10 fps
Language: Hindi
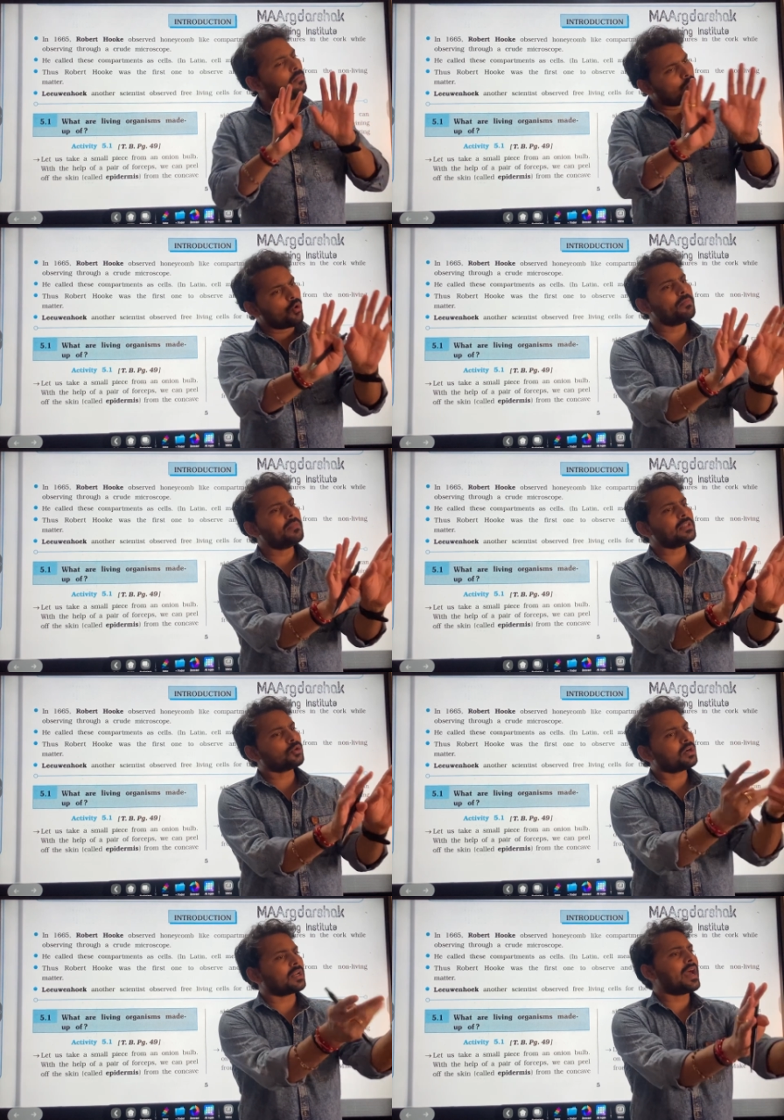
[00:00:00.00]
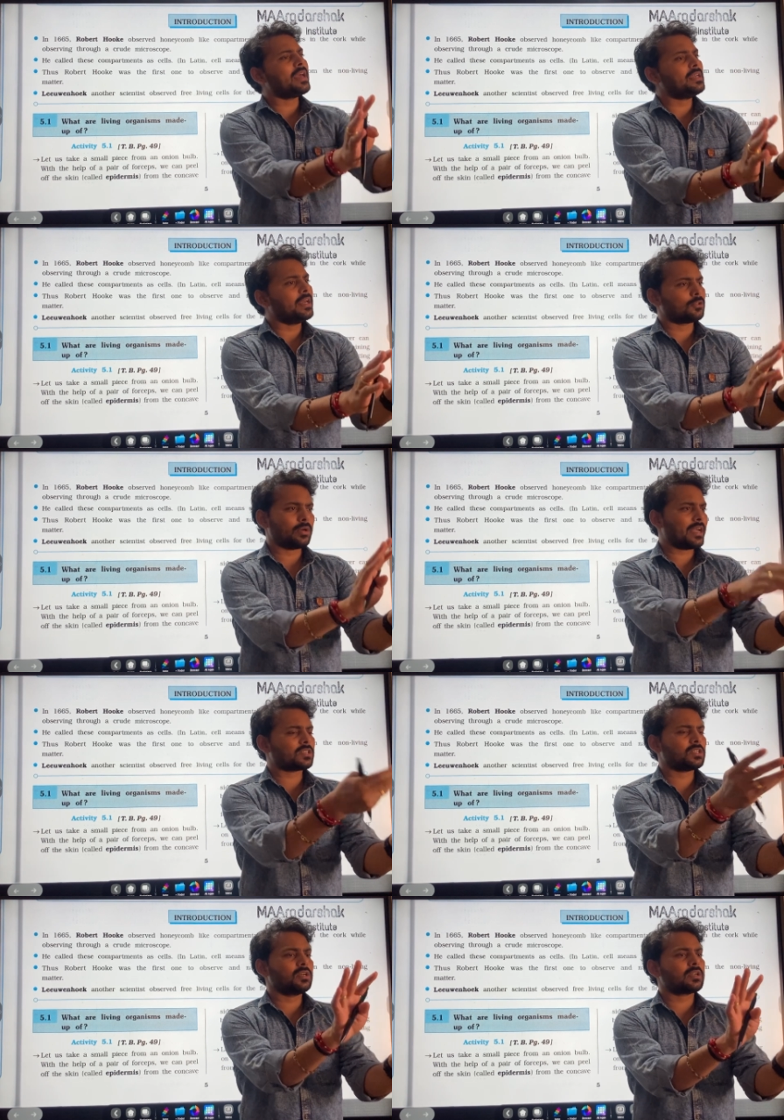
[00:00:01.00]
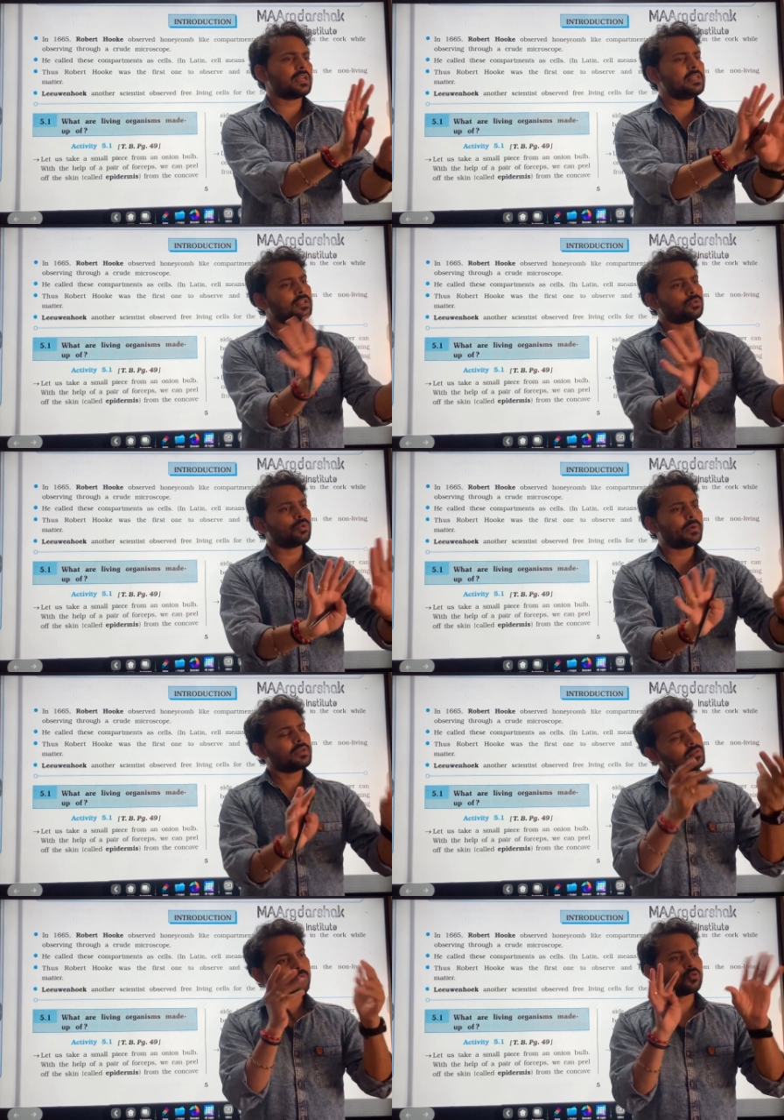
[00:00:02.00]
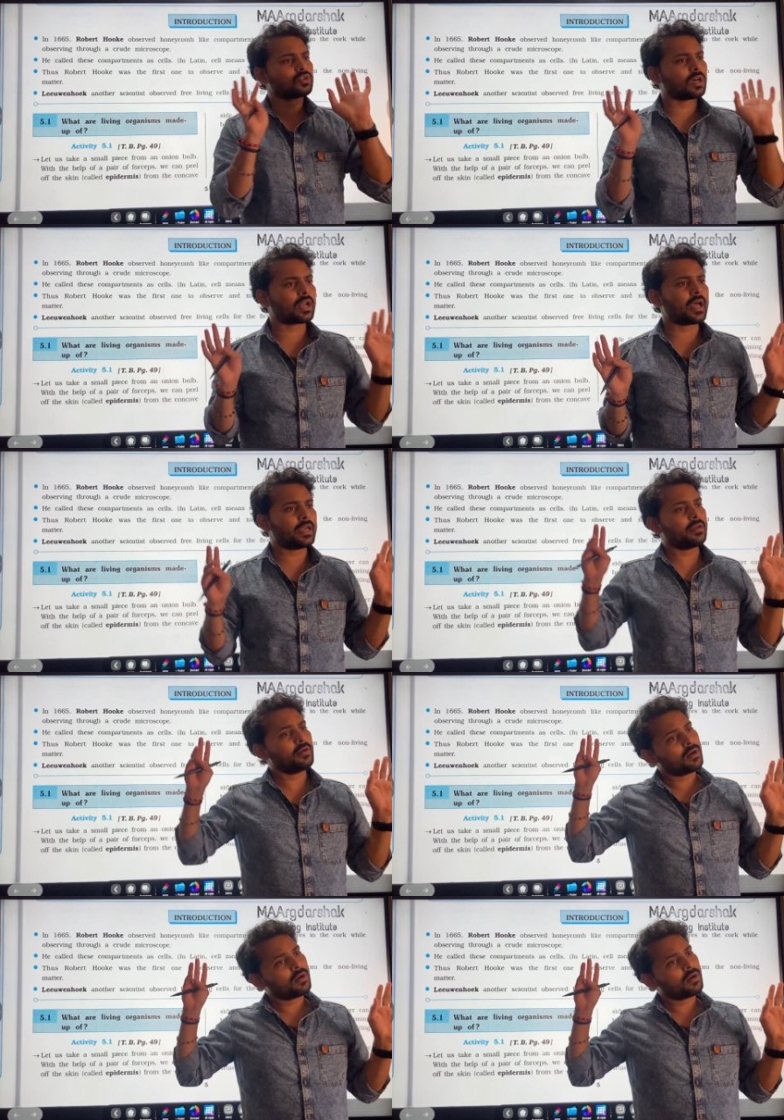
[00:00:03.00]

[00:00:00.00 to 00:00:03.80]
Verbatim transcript: बोर्ड में तो करना ही है तो नेक्स्ट ईयर के लिए तो भाई सब कुछ करना है